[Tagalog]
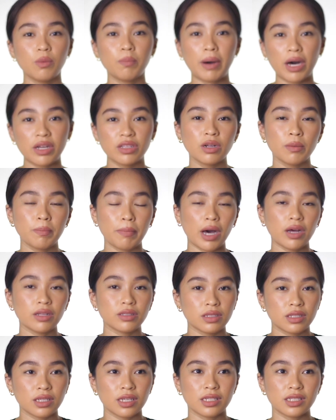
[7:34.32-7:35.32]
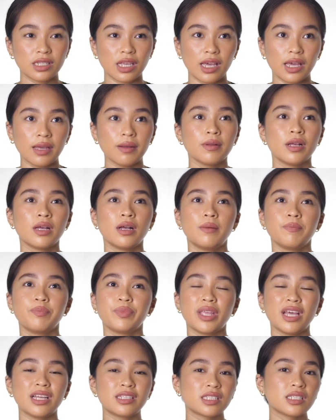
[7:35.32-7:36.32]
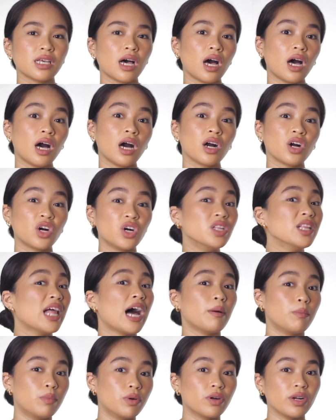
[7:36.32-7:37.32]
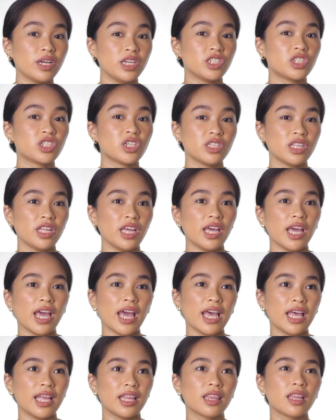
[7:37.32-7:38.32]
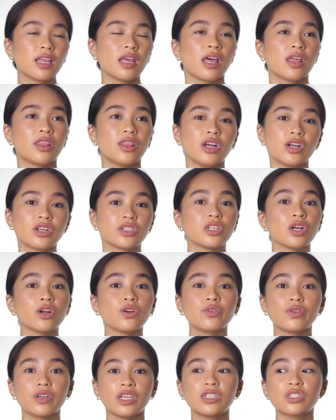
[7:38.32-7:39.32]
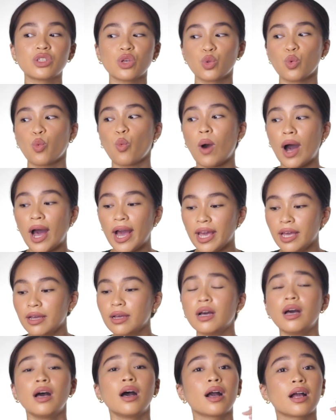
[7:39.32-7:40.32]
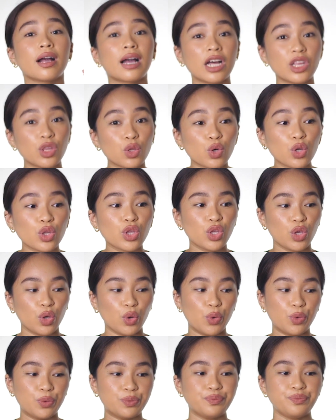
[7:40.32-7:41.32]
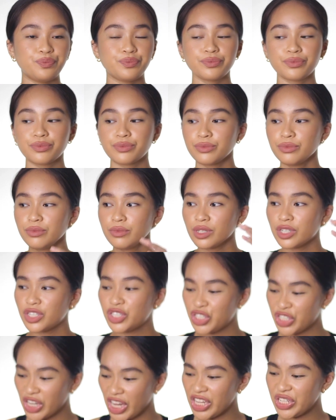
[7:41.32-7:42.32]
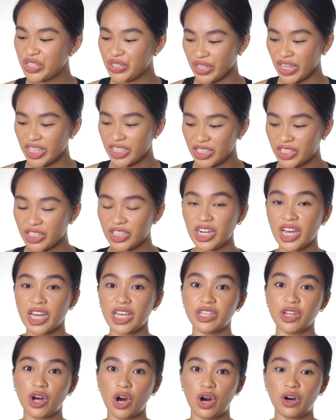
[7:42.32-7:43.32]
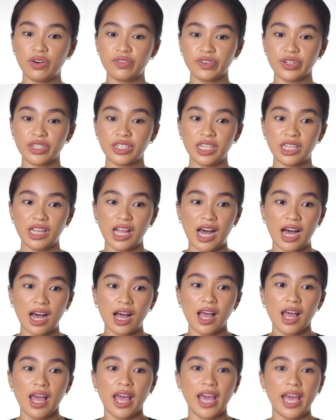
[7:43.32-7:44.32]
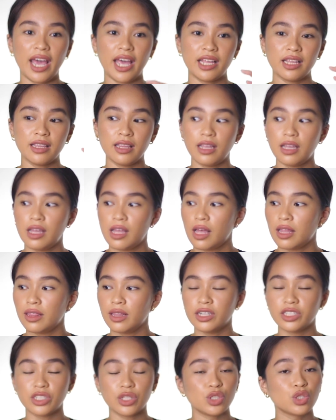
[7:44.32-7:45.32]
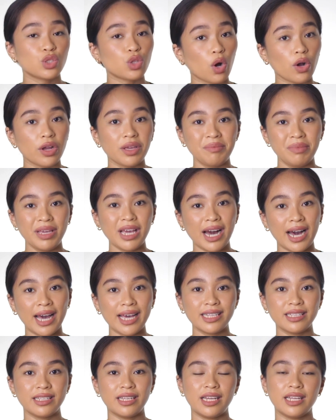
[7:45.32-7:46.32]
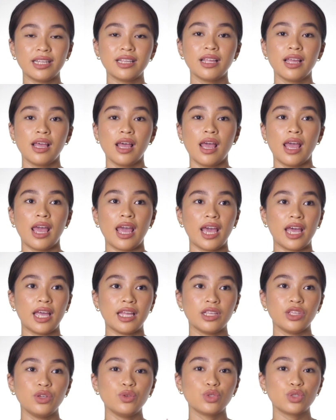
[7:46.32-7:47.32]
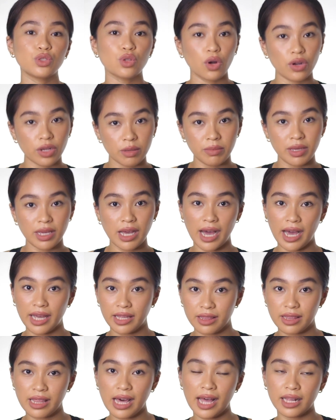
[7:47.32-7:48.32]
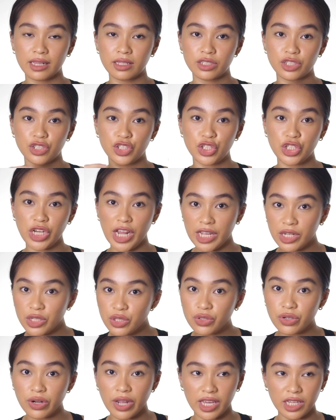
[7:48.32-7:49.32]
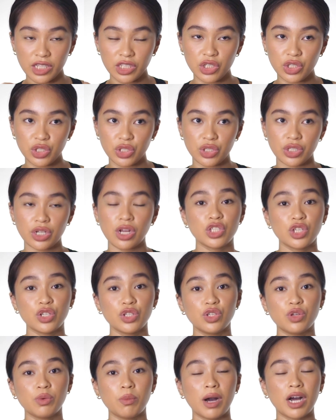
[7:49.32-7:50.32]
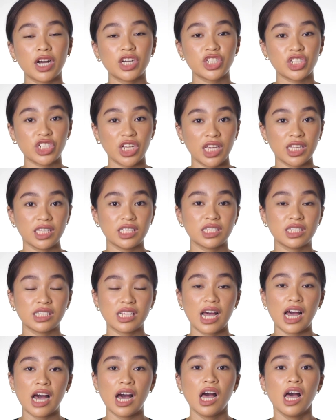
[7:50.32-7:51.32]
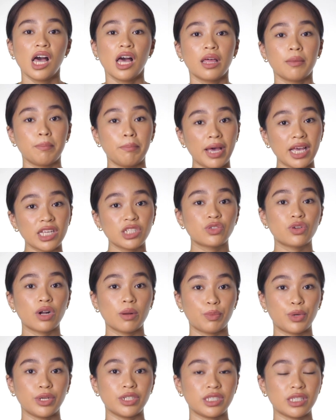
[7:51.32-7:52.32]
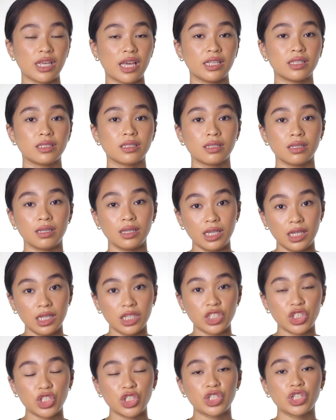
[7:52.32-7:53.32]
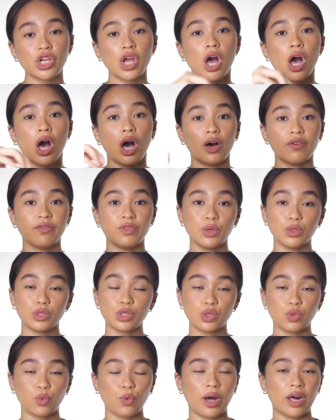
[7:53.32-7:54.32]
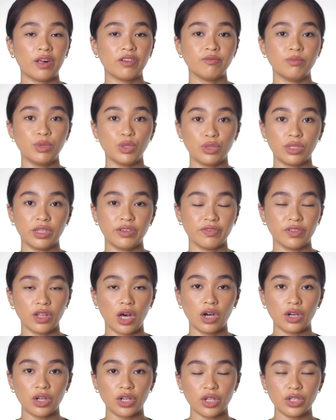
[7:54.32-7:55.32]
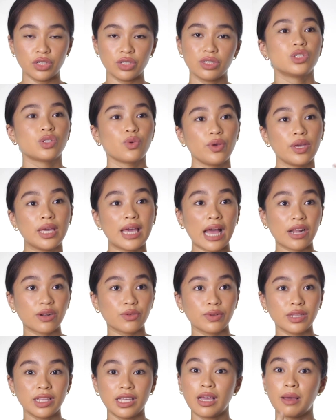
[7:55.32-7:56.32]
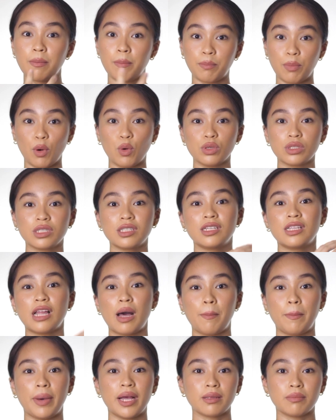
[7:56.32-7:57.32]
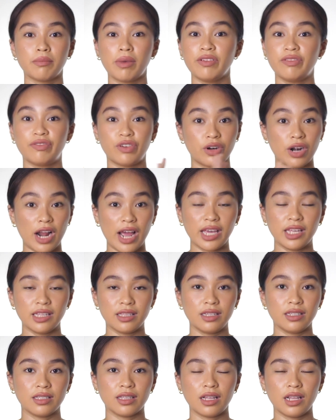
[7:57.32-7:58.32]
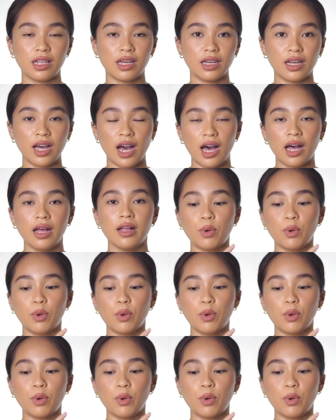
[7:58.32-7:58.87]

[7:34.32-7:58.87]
Yung powder pouts kasi, it's a collaboration eh. And there's a reason why ganun yung shade range na ina-offer nila. And there's a story behind it and yung story behind that shade range. So, yun yung mga shades na best represents each of those 12 beauty vloggers. So, we can't really impose na dapat may variety talaga.